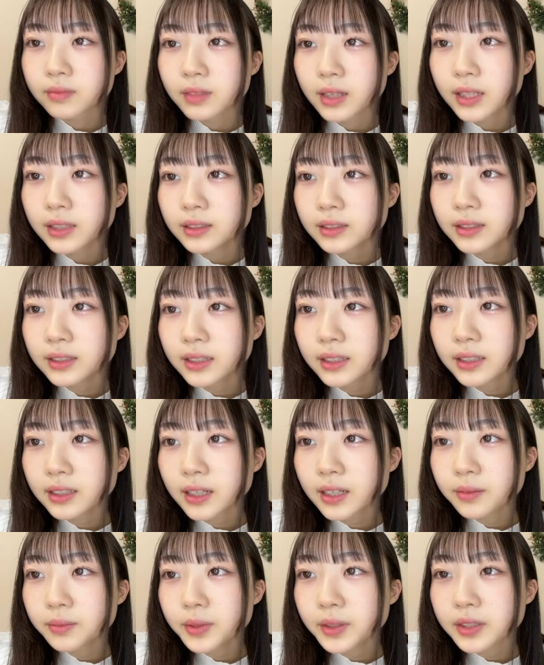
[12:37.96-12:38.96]
あんずちゃん
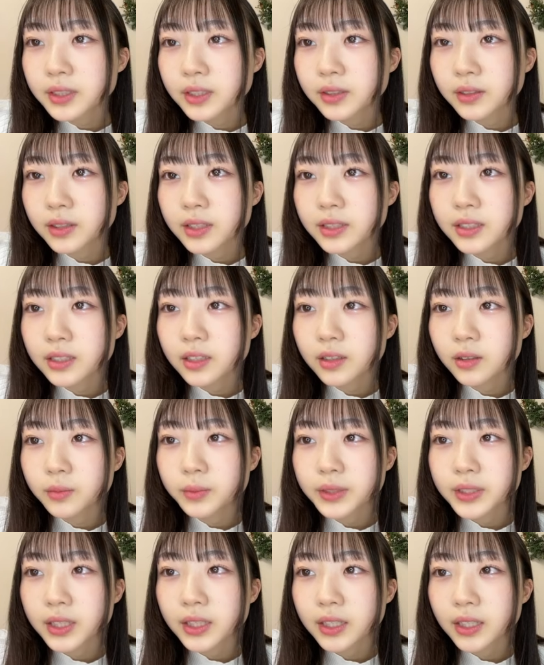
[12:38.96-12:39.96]
がみゆちゃんは原石を
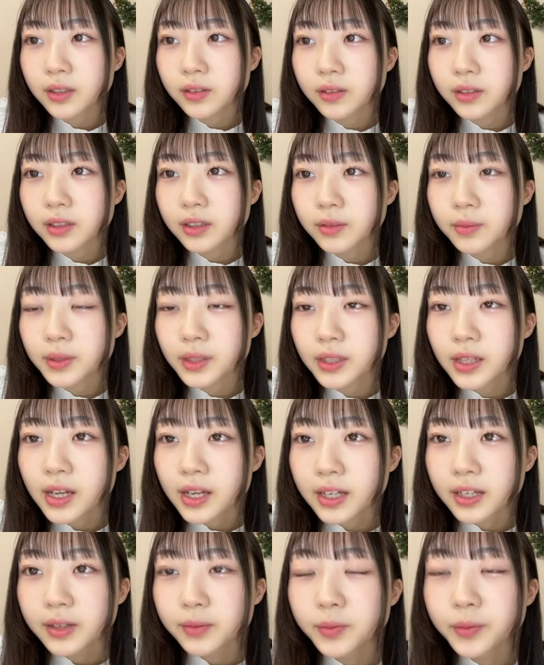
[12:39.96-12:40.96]
見つけたと言ってみて
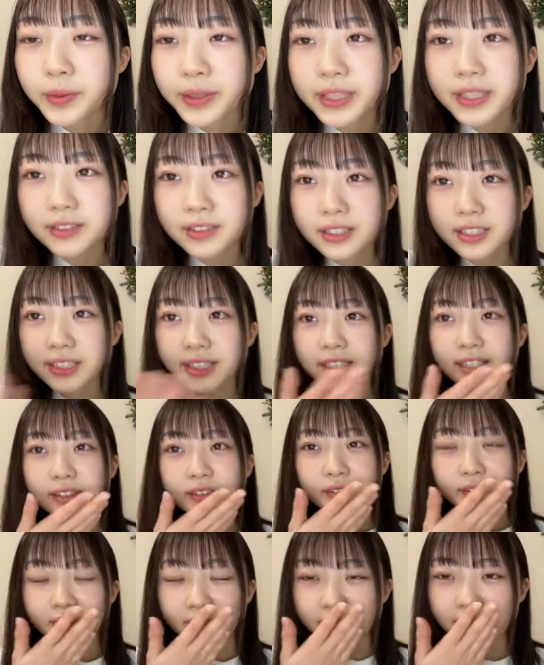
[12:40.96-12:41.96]
もうめっちゃ嬉しい
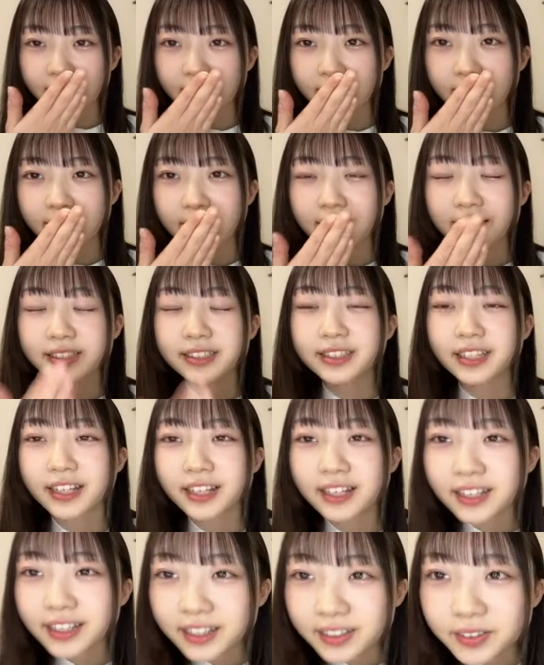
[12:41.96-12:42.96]
本当にあんずさん
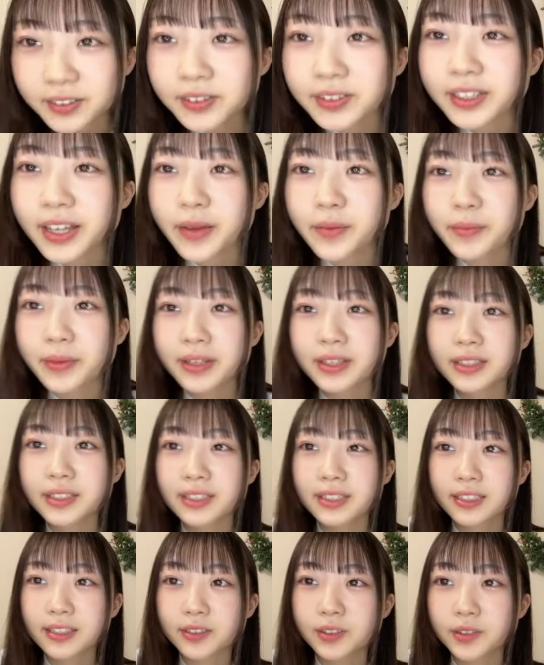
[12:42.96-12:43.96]
ありがとうございま
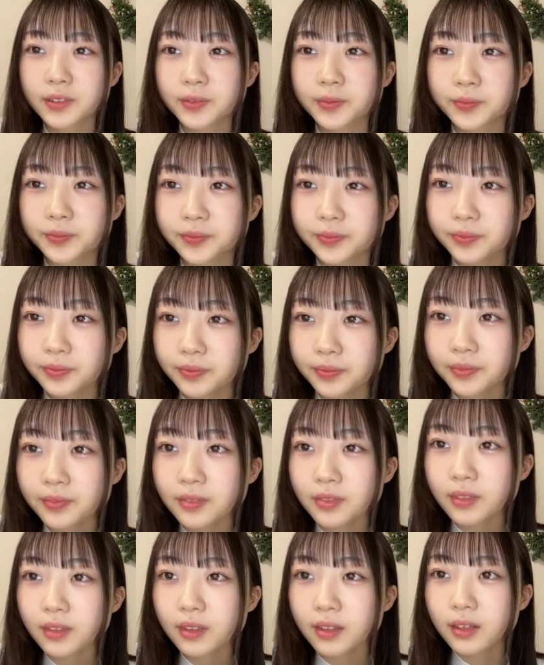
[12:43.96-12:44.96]
すそう
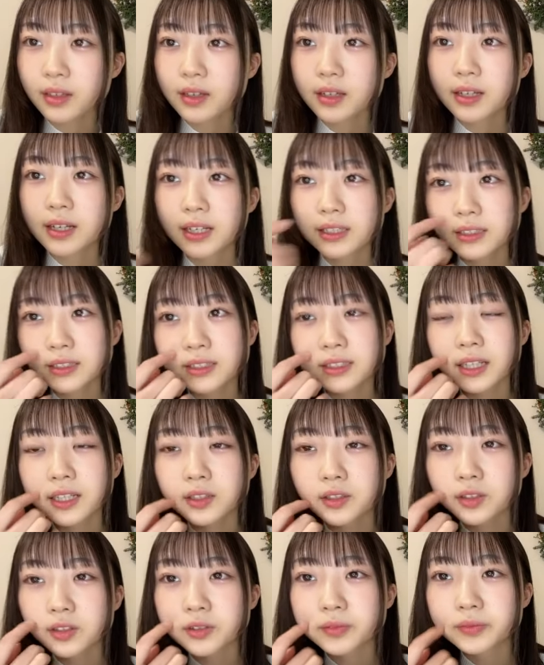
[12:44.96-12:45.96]
あんずさ
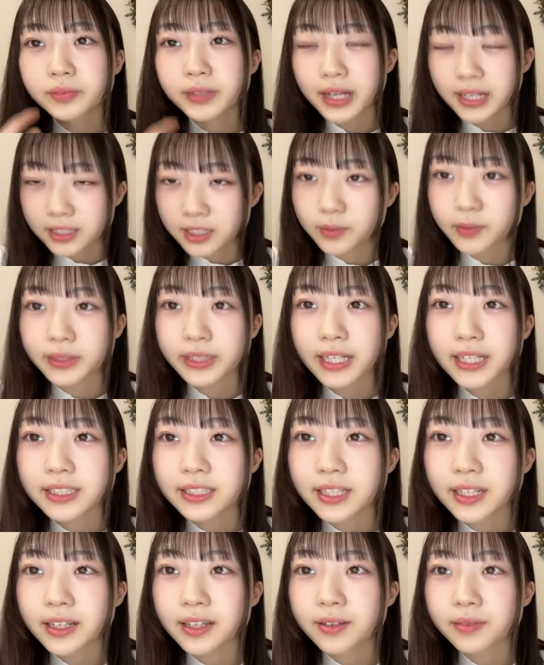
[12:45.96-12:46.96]
んのダンス目指し
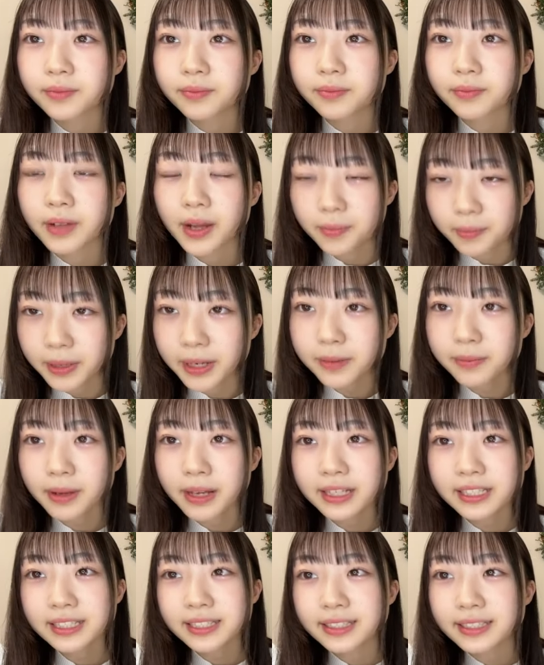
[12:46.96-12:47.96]
て頑張り
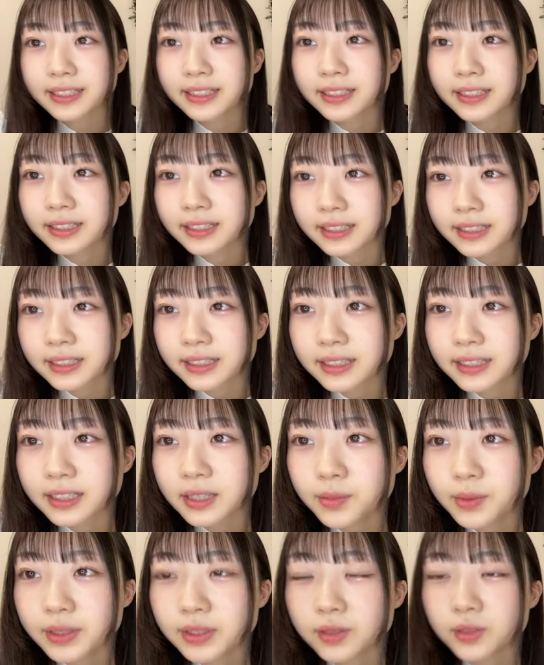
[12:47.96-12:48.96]
ます
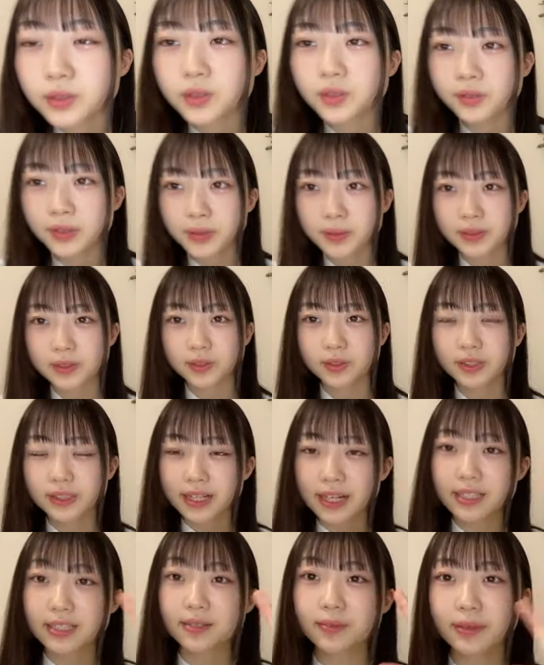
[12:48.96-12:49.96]
今仕事終わりましたお疲
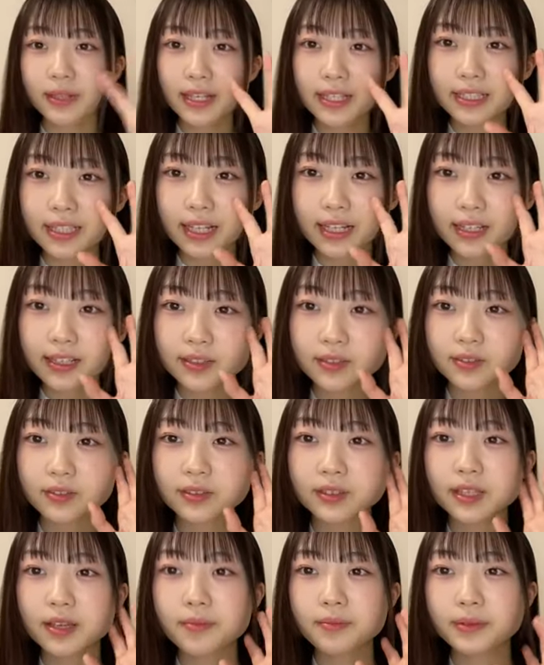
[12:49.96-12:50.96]
れ様ですありがとう
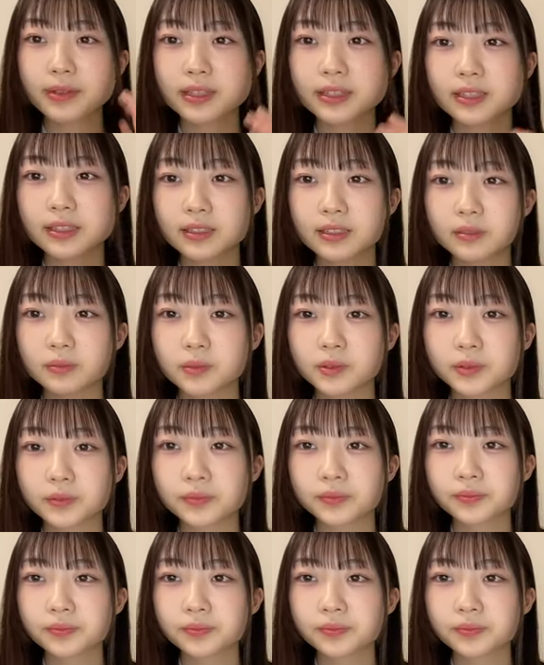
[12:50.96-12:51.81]
ございますいつも